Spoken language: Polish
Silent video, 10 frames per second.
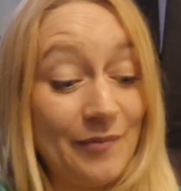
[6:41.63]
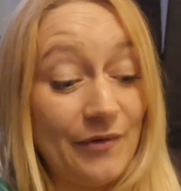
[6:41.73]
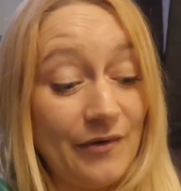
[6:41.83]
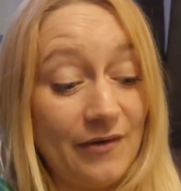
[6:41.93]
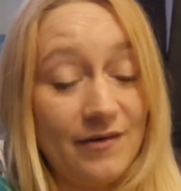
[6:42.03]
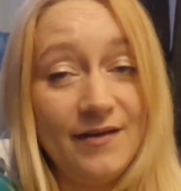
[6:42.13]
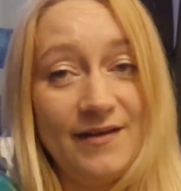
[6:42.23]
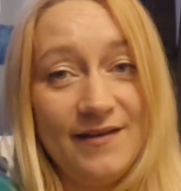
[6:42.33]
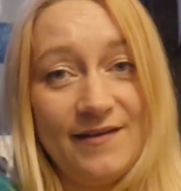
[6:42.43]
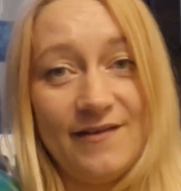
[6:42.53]
bo
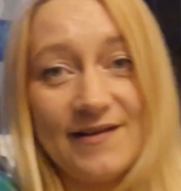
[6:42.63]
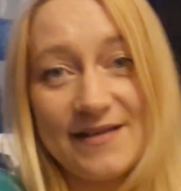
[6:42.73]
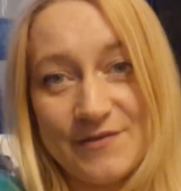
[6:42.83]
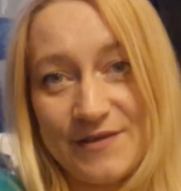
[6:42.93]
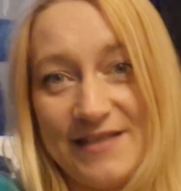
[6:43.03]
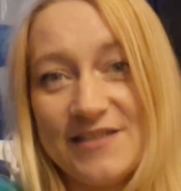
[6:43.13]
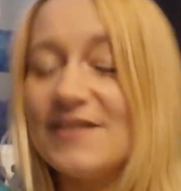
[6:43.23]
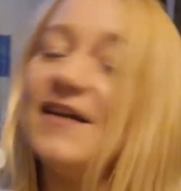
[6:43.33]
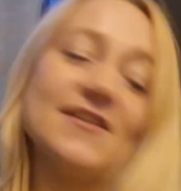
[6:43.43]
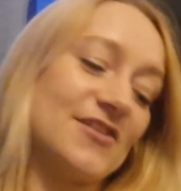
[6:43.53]
okazuje
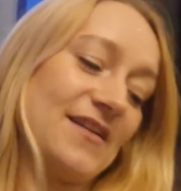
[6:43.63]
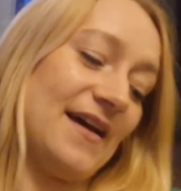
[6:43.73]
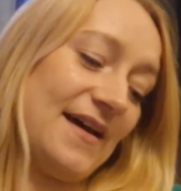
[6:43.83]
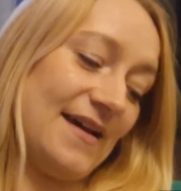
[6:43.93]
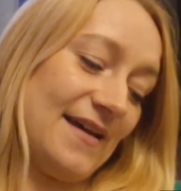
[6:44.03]
się, że